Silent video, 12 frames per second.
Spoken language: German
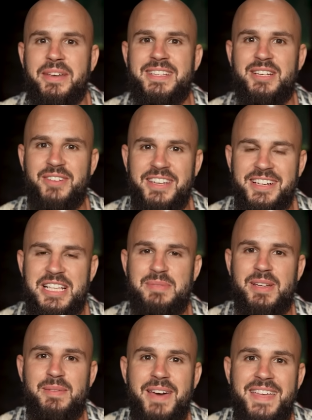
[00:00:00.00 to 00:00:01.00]
bringt der
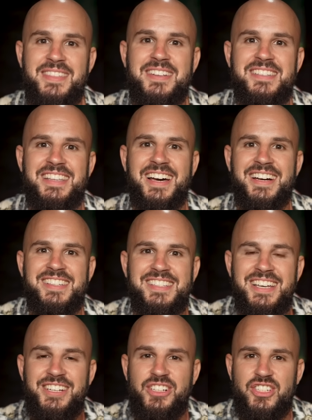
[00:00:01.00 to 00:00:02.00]
Weihnachtsmann am Ende des Jahres
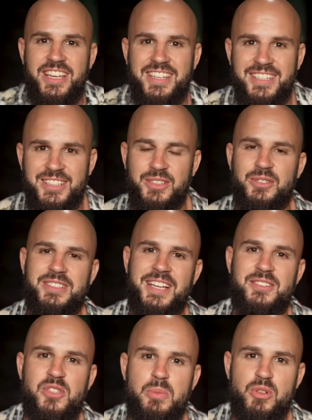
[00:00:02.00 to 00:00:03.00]
Geschenke. Und
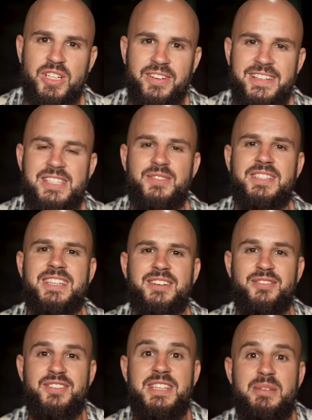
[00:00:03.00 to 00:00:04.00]
ganz typischerweise wird der
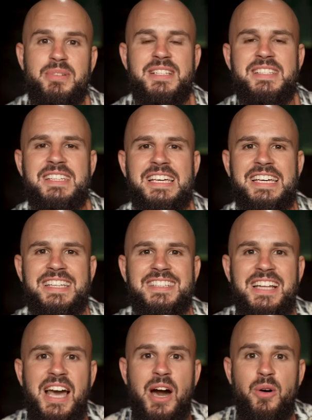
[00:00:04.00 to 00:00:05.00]
Fliegenpilz in
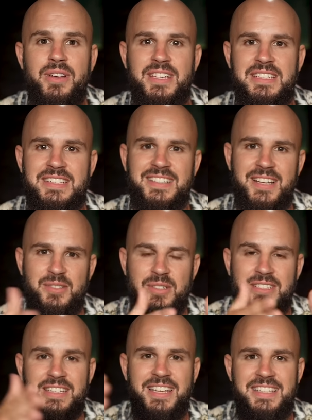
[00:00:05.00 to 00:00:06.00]
den Rauhnächten, also
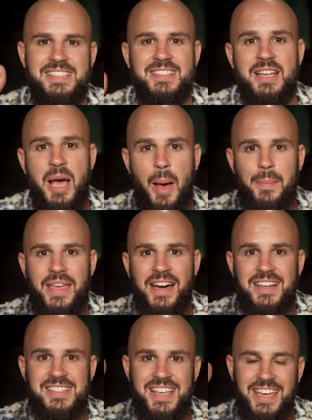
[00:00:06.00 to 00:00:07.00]
in den Nächten am
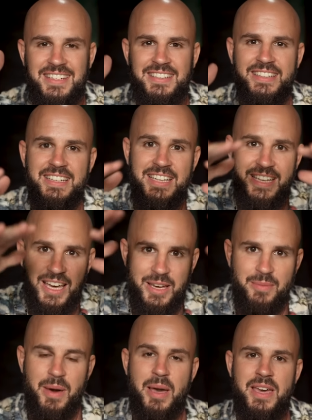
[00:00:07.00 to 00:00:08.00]
Jahresende,
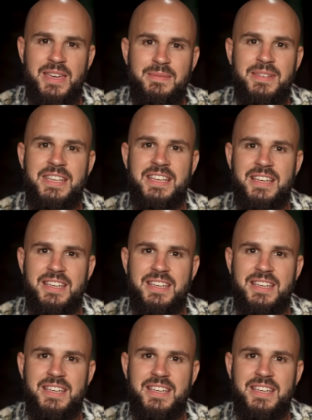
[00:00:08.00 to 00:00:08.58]
ähm, in,